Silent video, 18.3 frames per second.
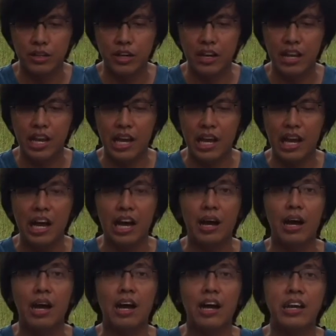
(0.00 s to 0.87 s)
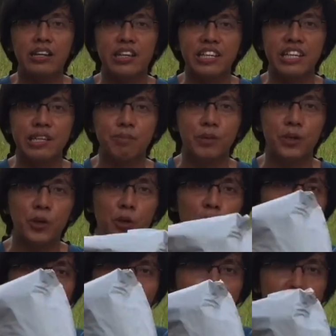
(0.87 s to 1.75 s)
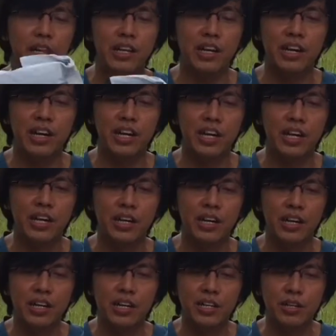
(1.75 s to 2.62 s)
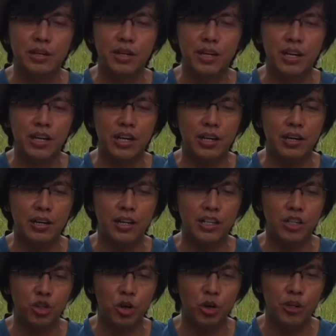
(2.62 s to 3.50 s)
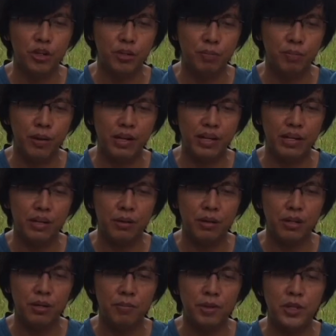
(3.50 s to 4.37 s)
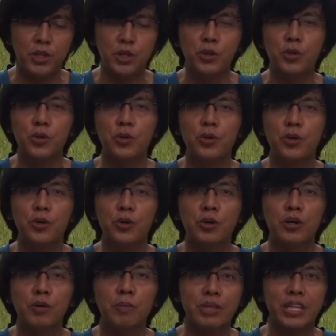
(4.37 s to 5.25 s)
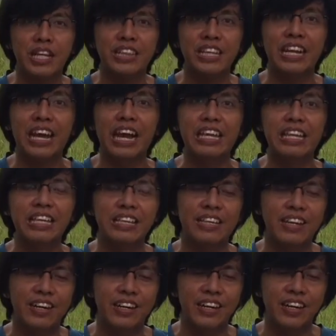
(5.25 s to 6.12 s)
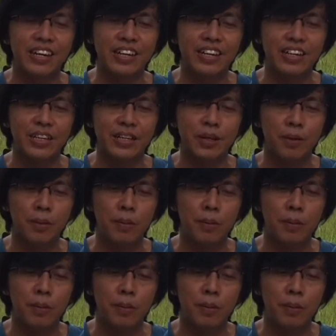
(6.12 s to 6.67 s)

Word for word: Kaya naisipan kong bumili ng uh, uh, short para medyo madagdagan ang uh,